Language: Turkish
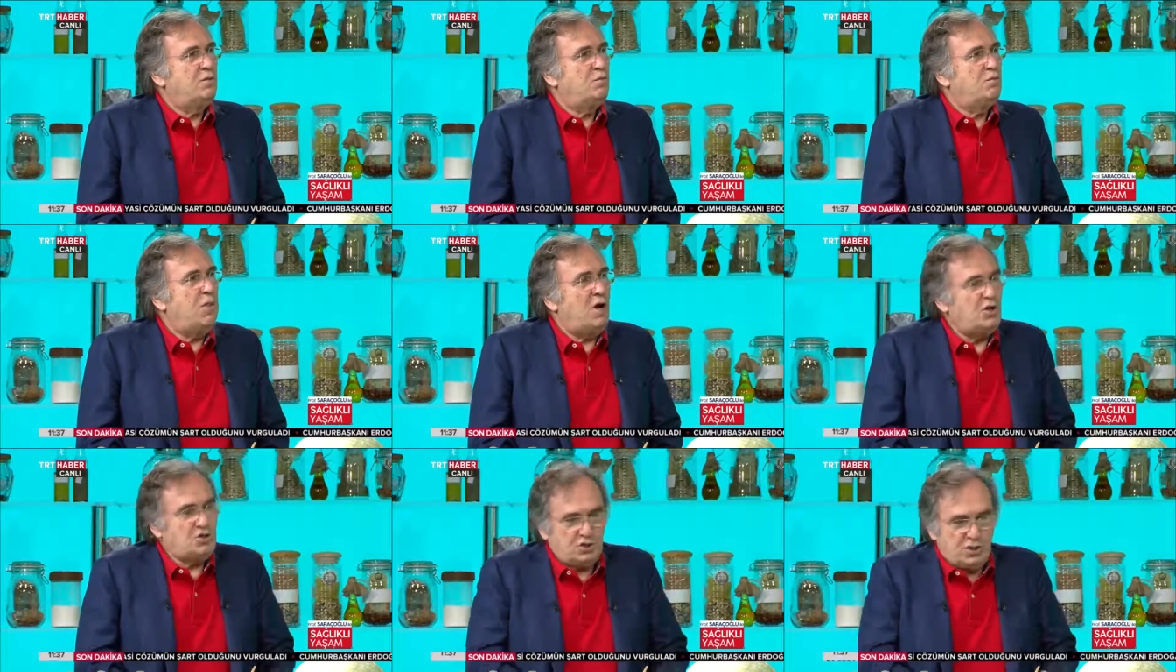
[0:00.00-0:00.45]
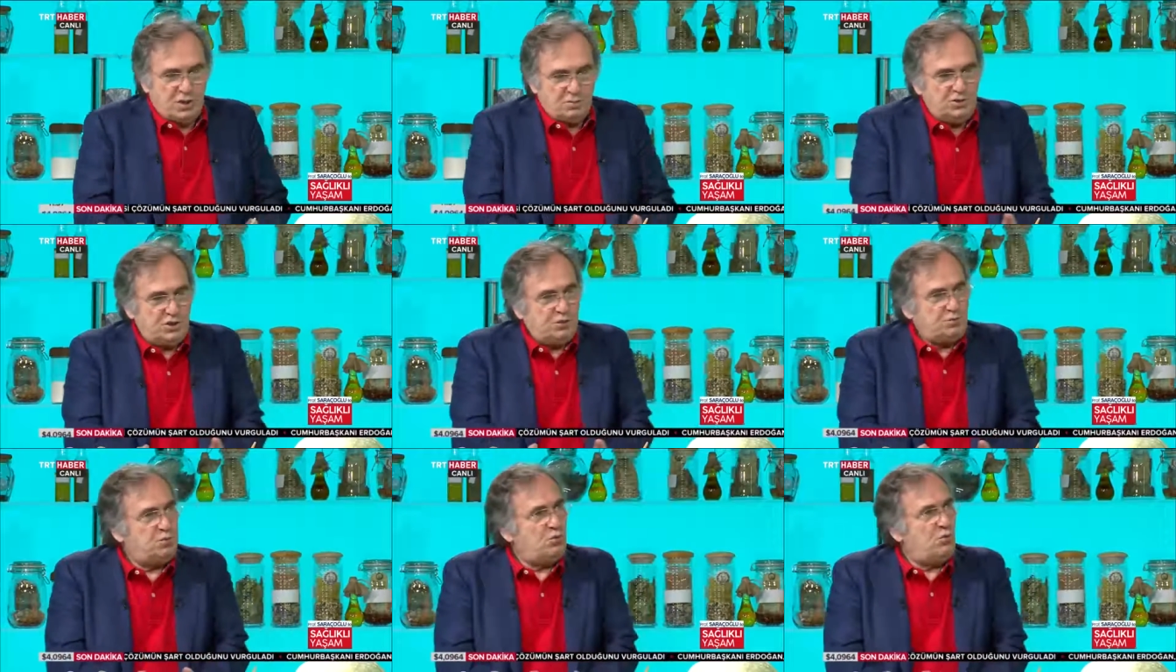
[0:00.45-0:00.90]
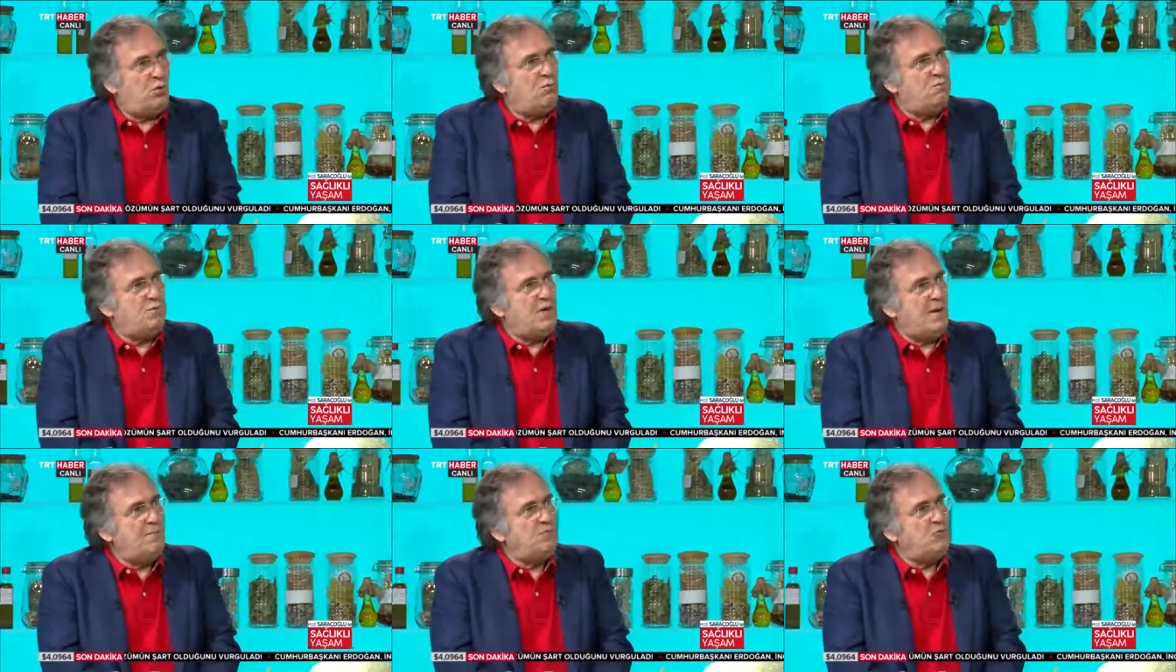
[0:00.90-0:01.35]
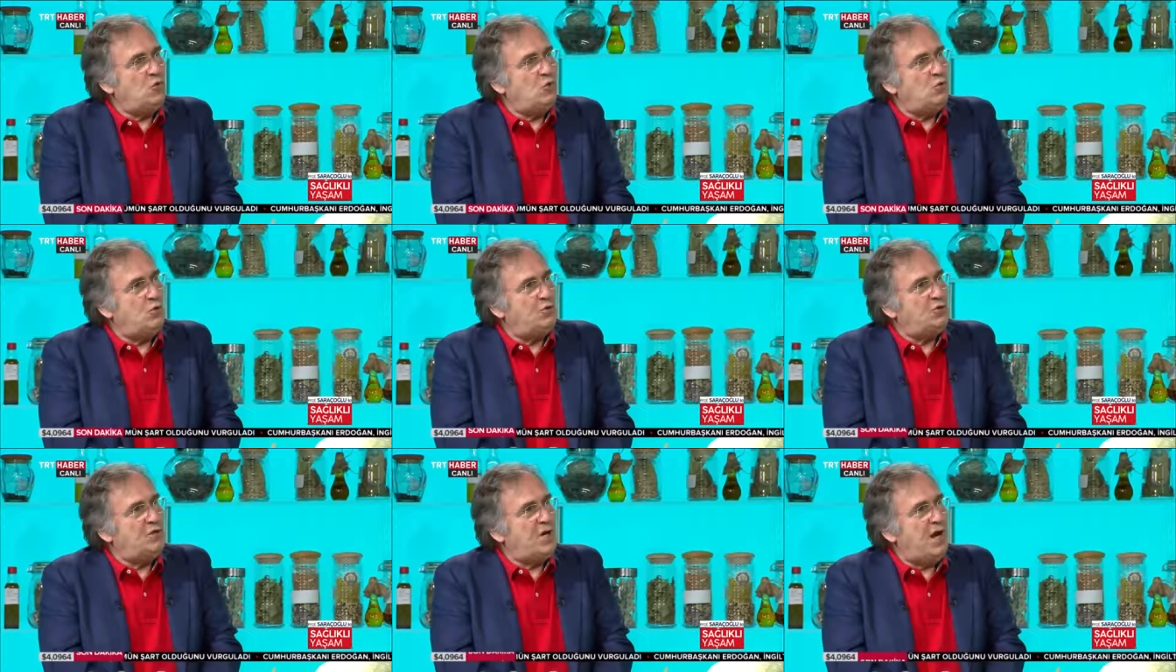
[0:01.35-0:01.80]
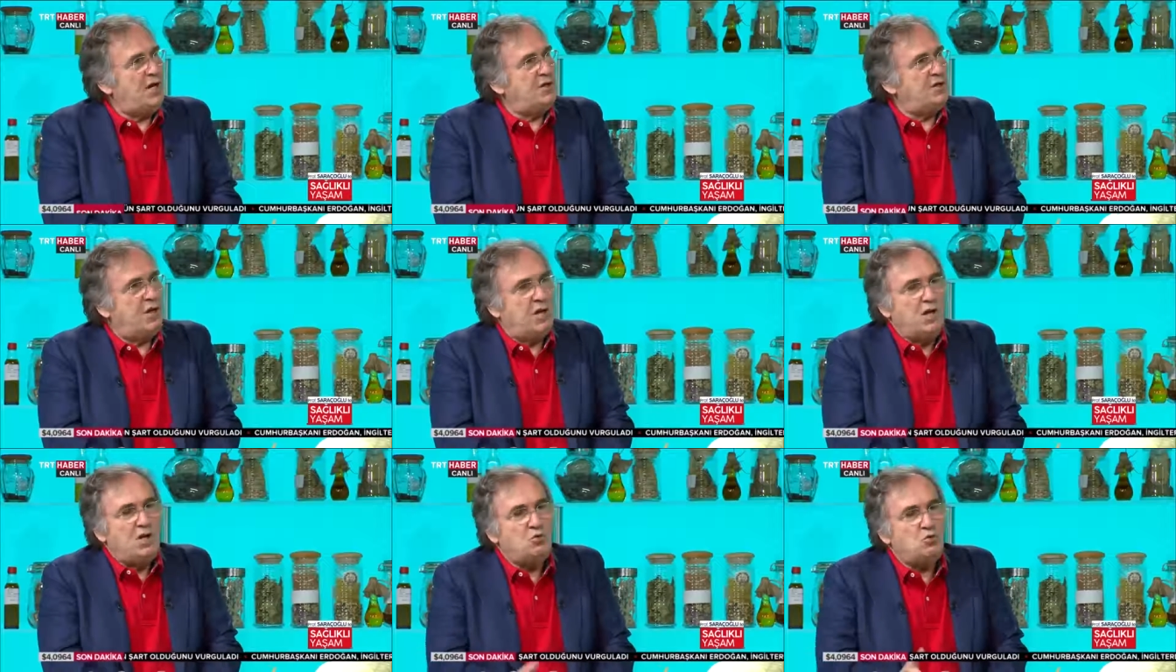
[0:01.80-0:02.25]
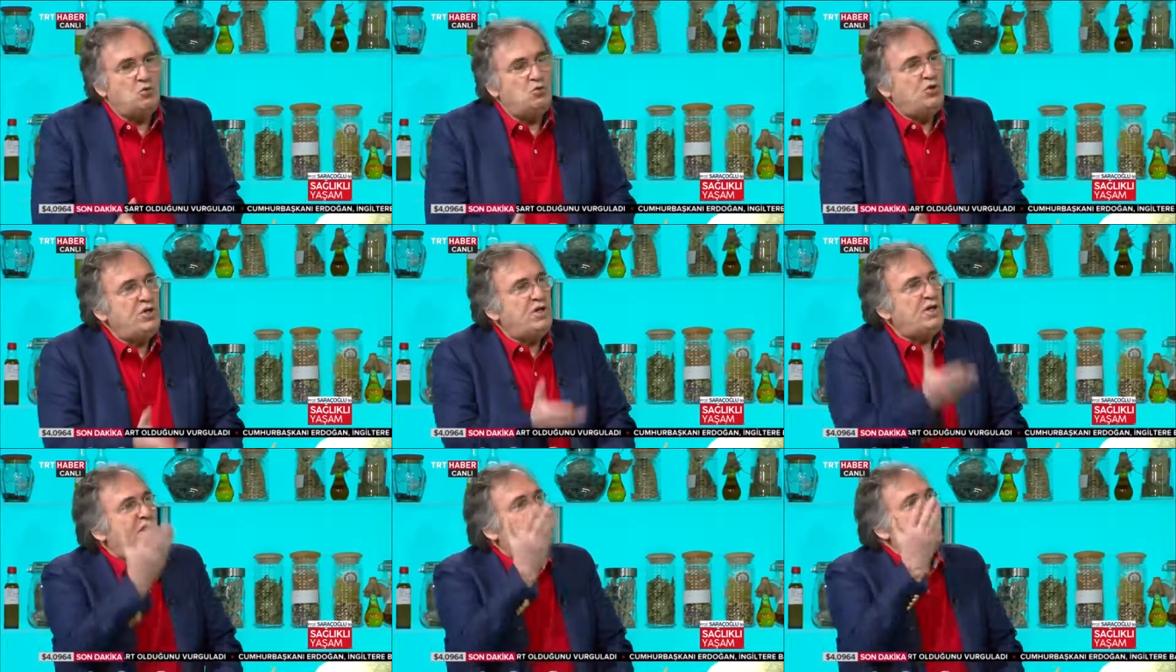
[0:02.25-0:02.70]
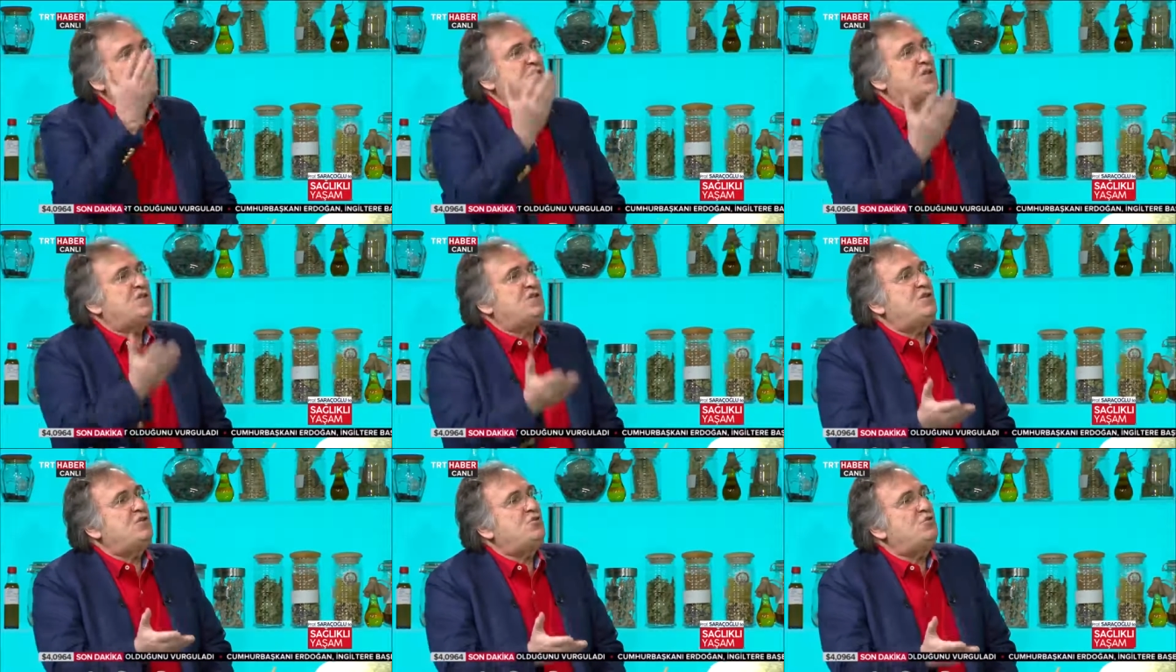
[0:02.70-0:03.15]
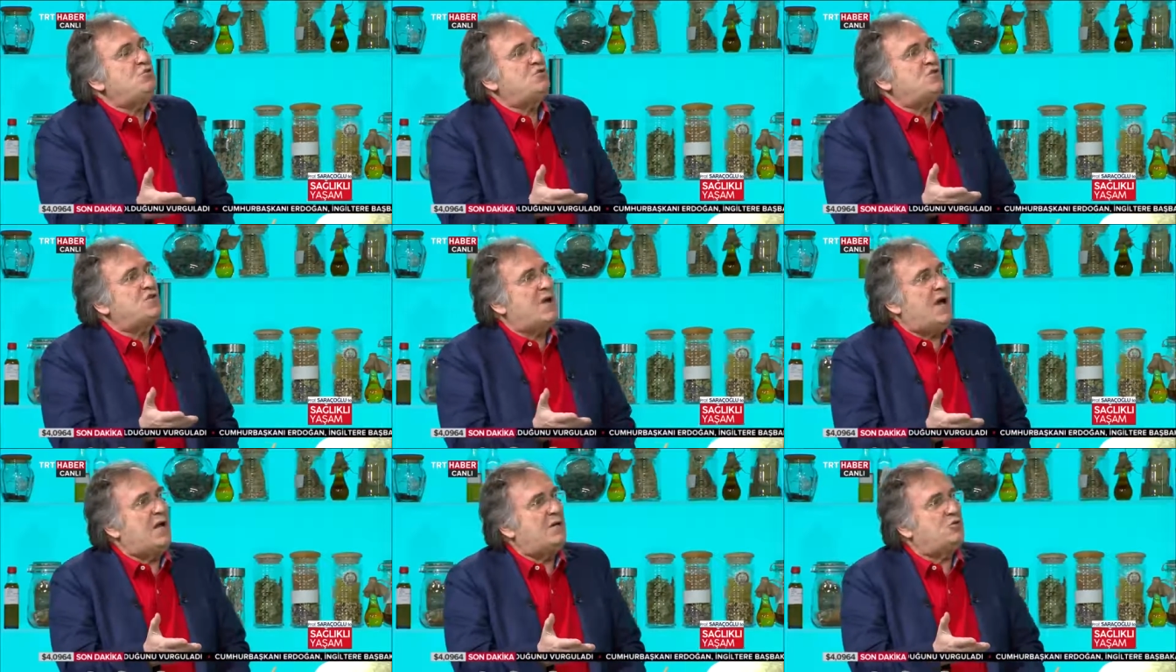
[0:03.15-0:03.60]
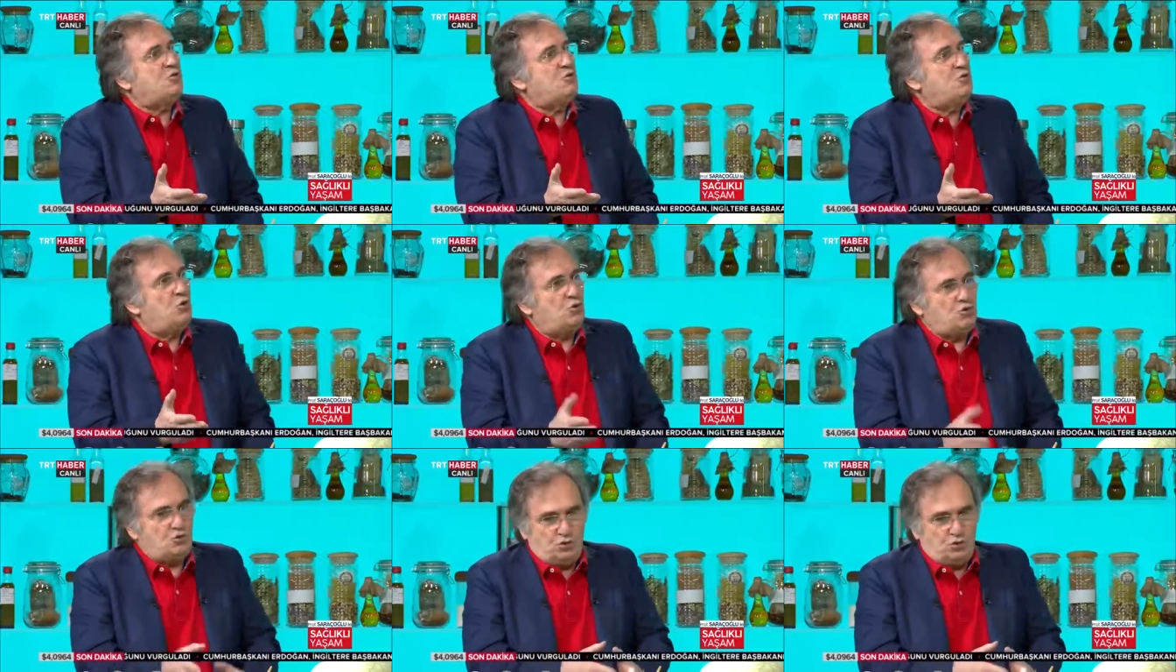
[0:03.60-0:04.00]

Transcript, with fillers: başka bir problem de o. Yani ürik asiti yükseltiyor.